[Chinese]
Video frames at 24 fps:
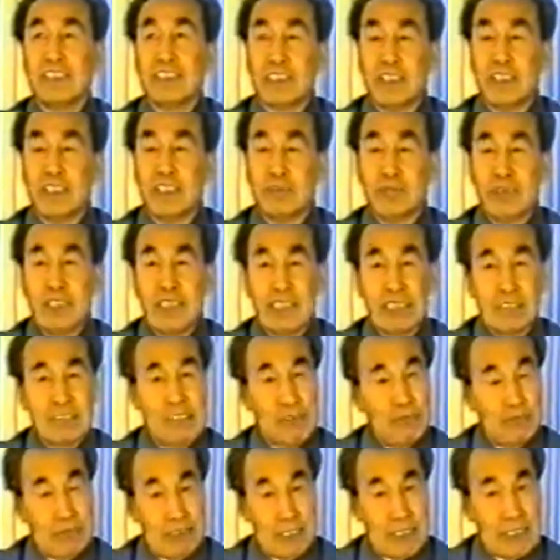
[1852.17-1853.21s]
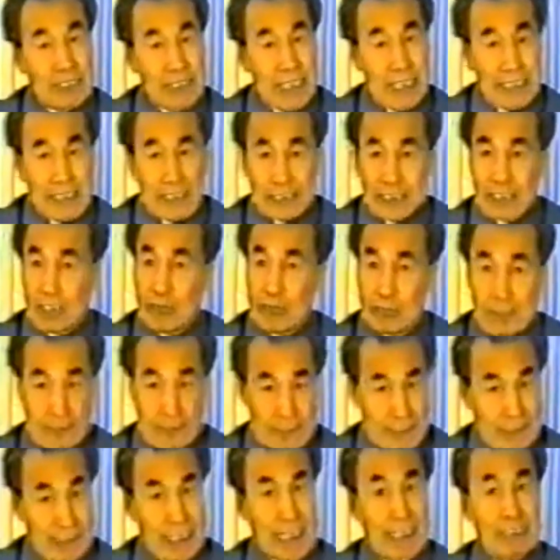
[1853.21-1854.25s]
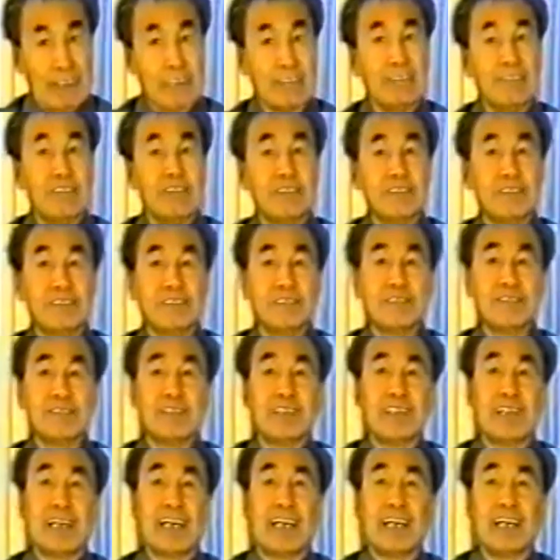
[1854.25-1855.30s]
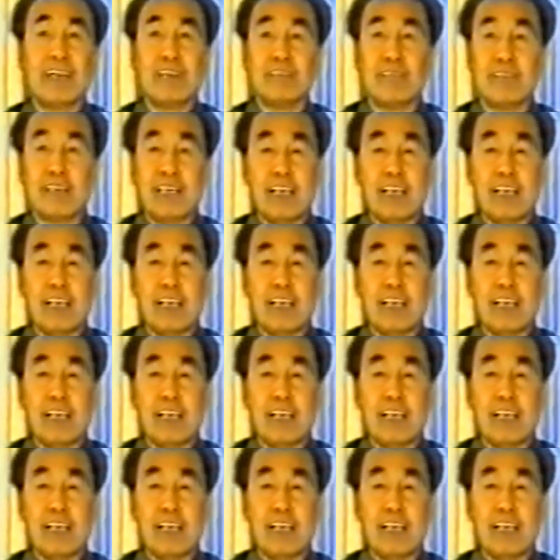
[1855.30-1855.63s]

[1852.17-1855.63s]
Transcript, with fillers: 你可以觉得是，人们认为不能干的事儿，我能干。”